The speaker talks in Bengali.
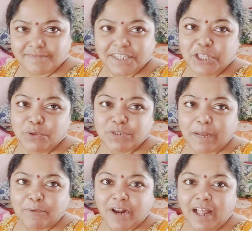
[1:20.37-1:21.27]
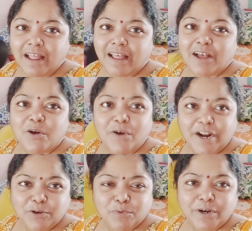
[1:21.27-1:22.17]
কিন্তু যাব না ওর
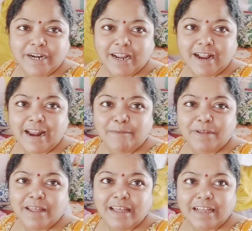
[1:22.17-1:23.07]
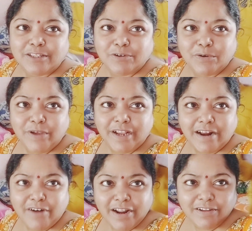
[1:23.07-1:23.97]
একটু মনটা খারাপ তো ওই
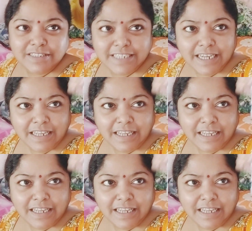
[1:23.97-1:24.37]
কারণে হচ্ছে